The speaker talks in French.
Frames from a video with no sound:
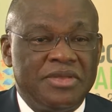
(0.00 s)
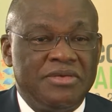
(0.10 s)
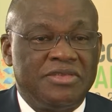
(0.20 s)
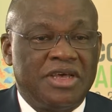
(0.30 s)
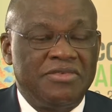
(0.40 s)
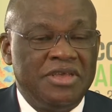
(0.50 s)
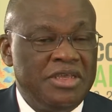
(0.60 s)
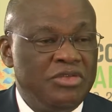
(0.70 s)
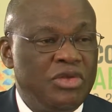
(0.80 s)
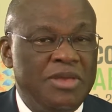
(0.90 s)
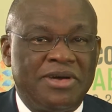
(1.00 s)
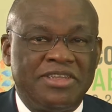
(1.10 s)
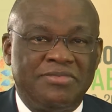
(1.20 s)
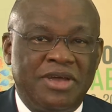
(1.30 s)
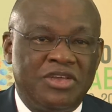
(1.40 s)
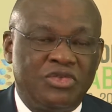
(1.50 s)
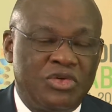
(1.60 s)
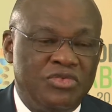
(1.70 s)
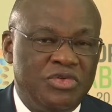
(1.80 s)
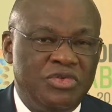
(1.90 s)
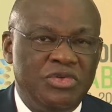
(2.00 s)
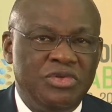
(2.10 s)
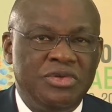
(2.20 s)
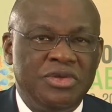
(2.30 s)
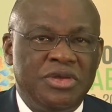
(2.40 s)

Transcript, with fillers: Vous savez, tous les participants qui sont venus,